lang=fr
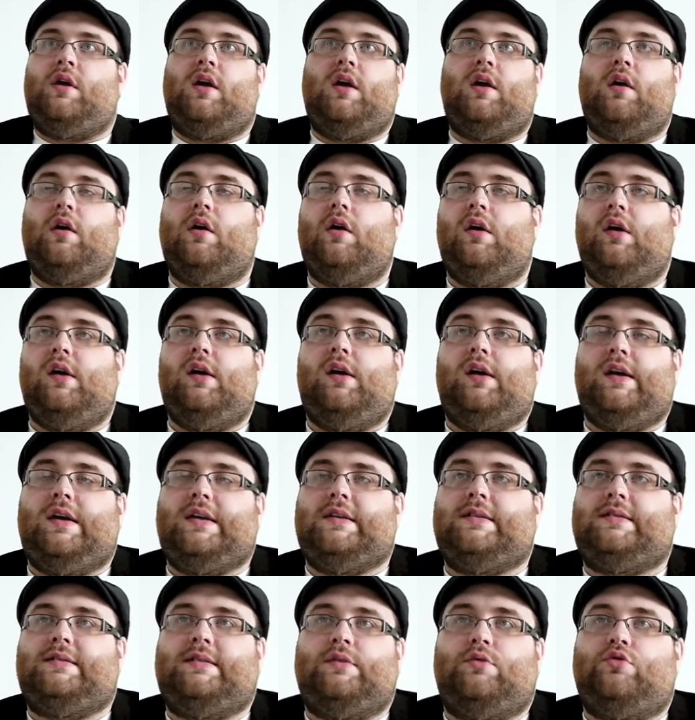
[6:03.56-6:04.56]
Et,
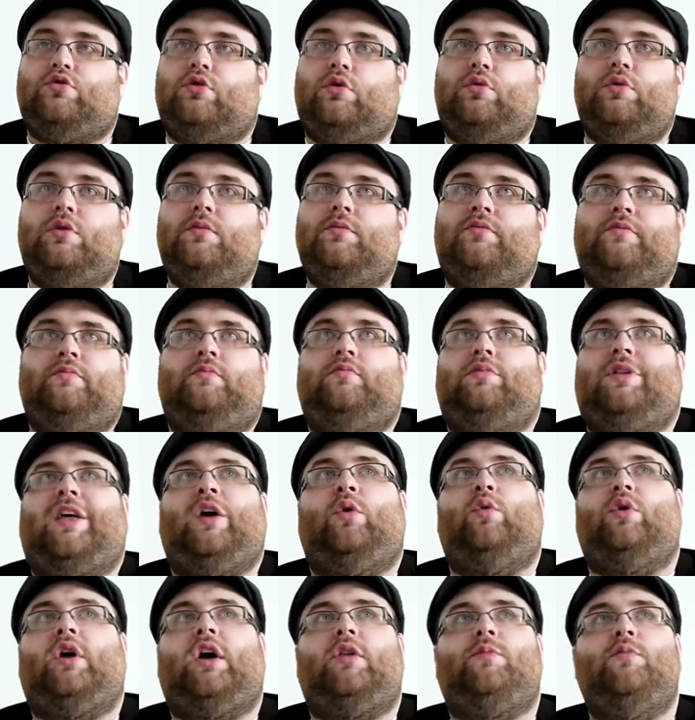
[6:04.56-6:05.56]
c'est aujourd'hui,
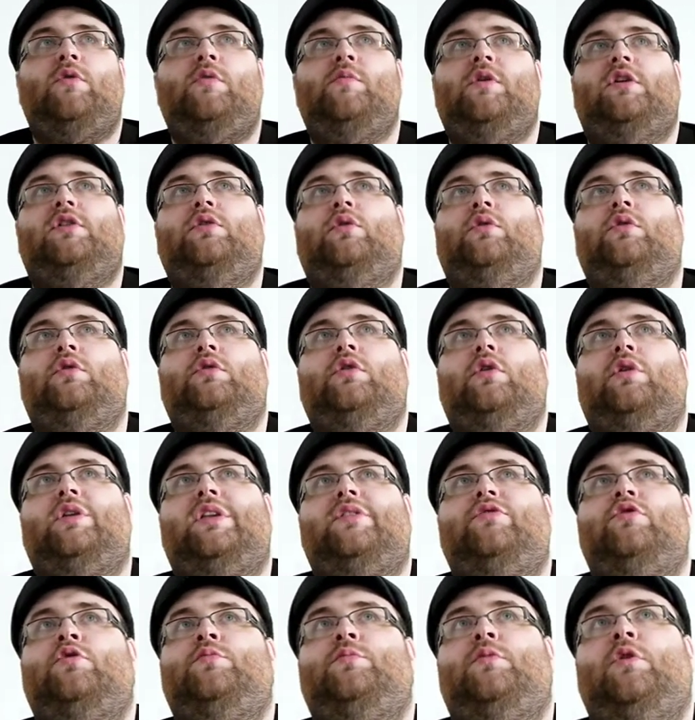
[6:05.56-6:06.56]
très concrètement, bah, dans, le,
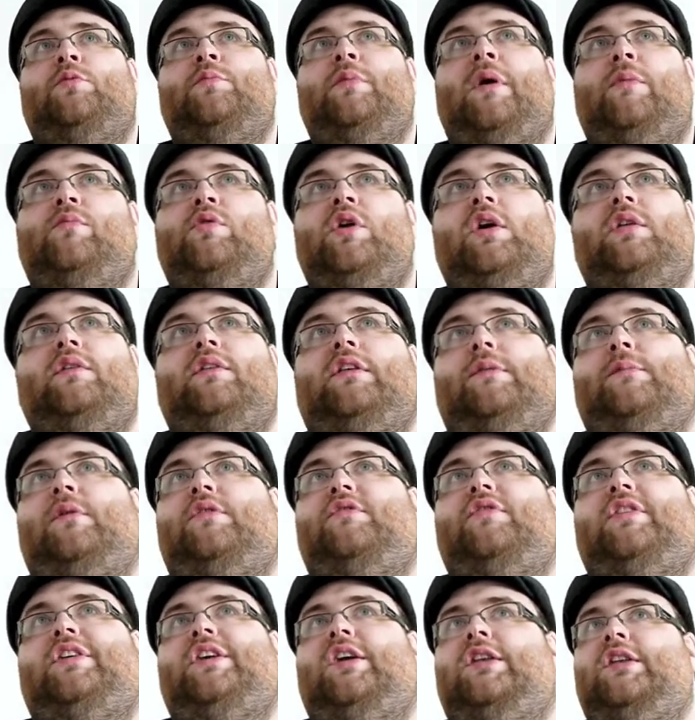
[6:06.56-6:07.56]
développement de ma boîte, ça
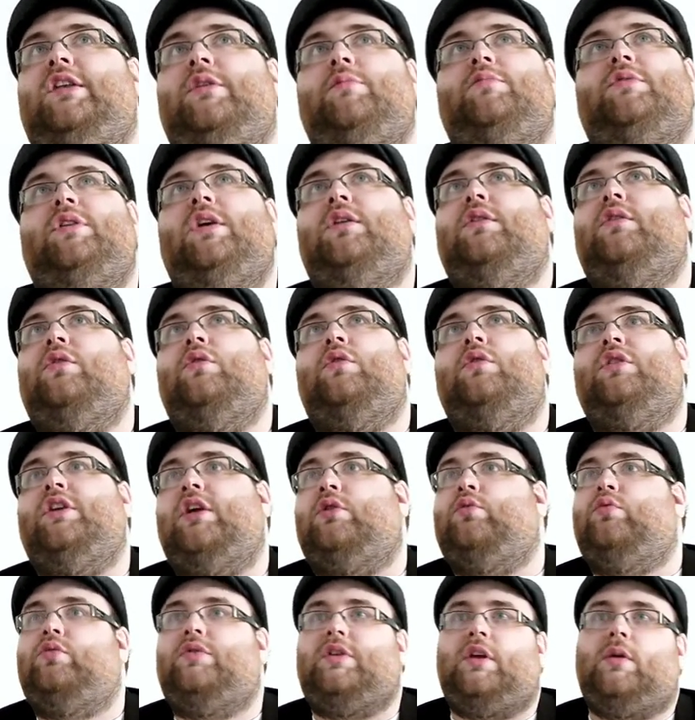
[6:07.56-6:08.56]
m'a fait gagner peut-être
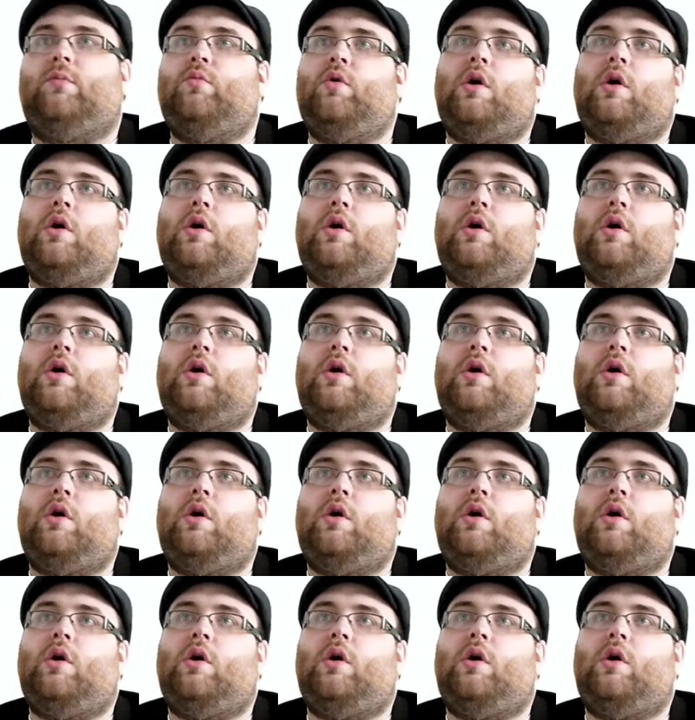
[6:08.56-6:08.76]
4 euh, ou 5